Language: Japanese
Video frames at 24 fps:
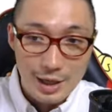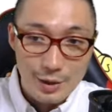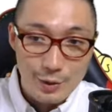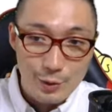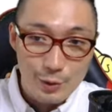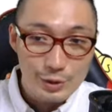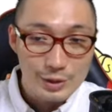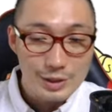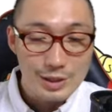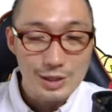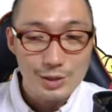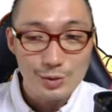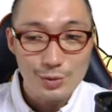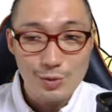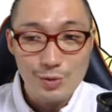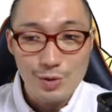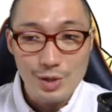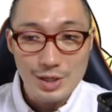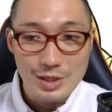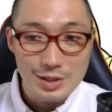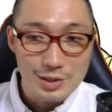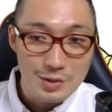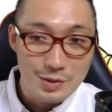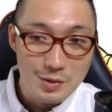こうやって動
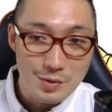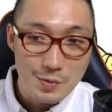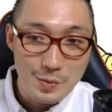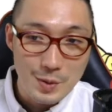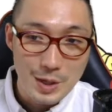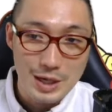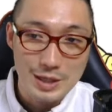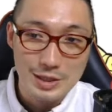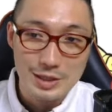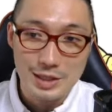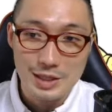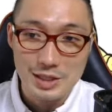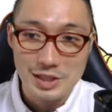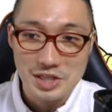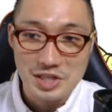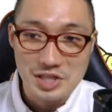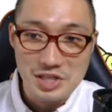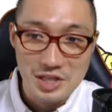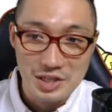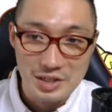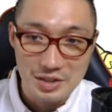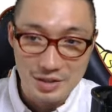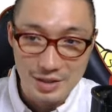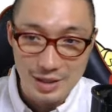画にするのも恥ずかしいん
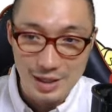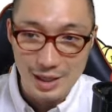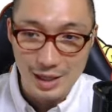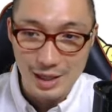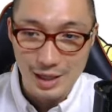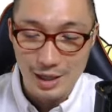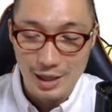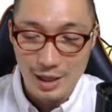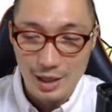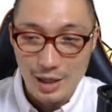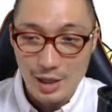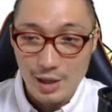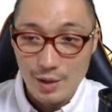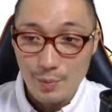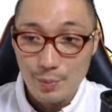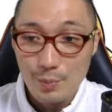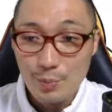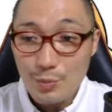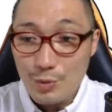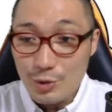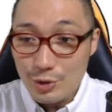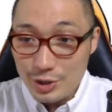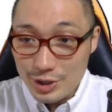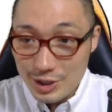ですが、
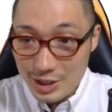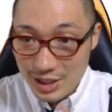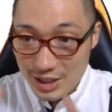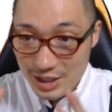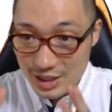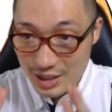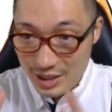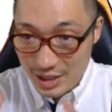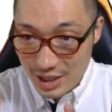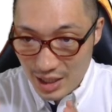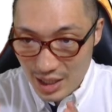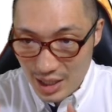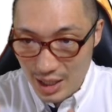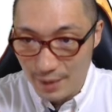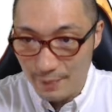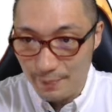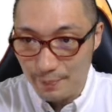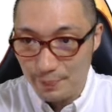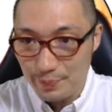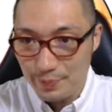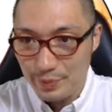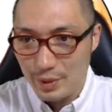もしかしたら、